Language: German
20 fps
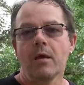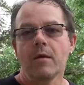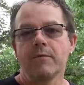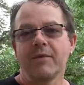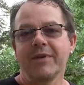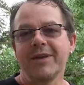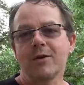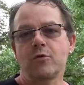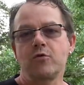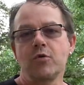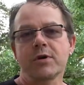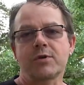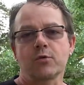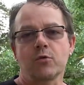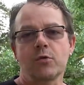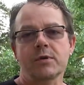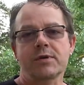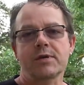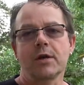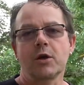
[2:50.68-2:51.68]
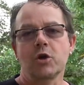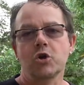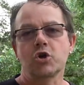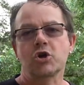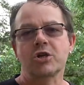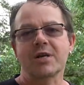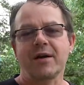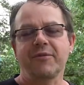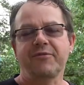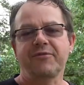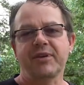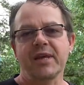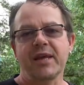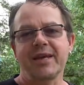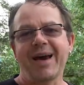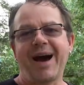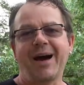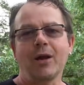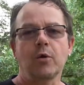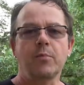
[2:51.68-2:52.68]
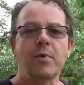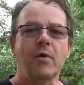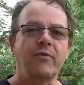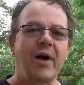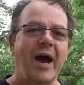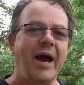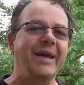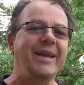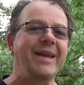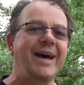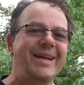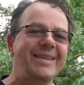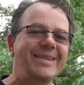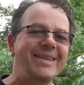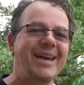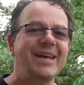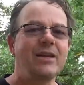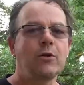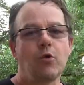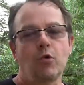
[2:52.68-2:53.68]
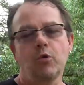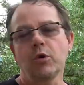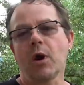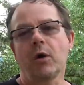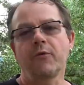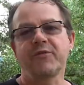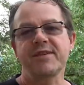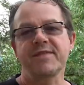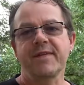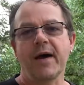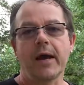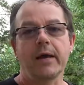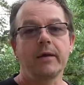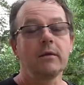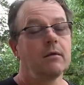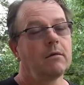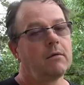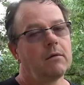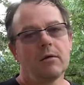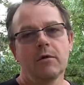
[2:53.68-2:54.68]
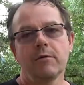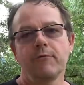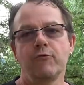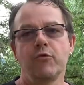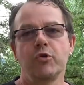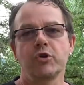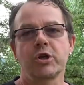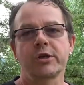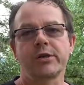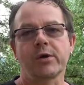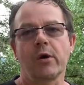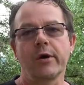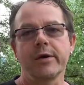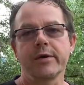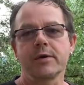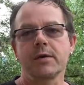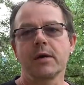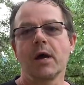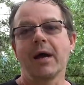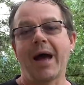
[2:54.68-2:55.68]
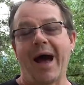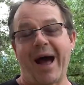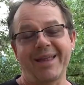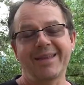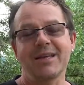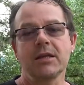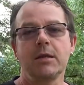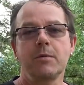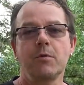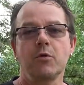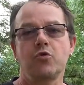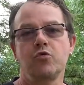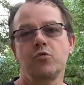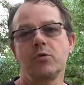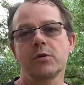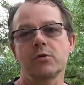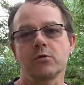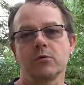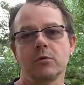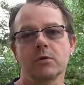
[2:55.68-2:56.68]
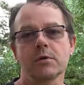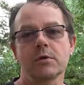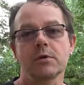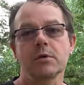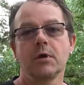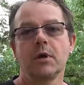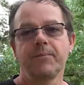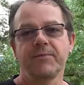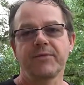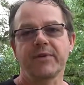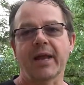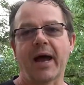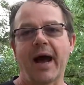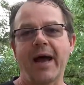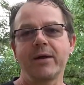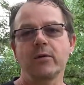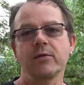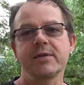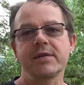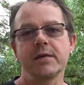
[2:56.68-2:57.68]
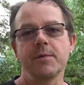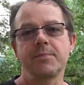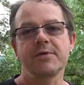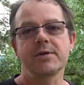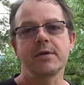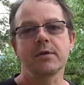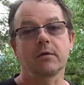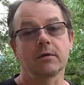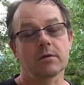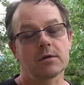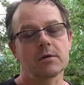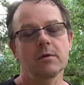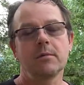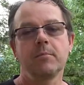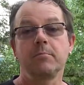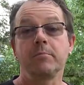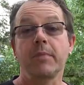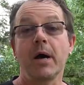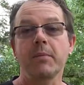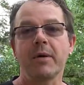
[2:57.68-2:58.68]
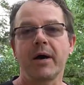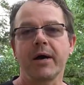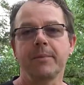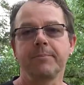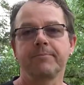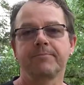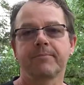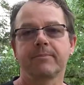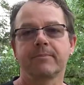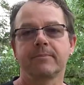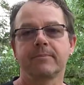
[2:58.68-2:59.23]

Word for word: Wenn ihr QSOs schafft, egal ob auf einer Antenne oder auf zweien, wünsche ich euch angenehme QSOs 73 und bye bye.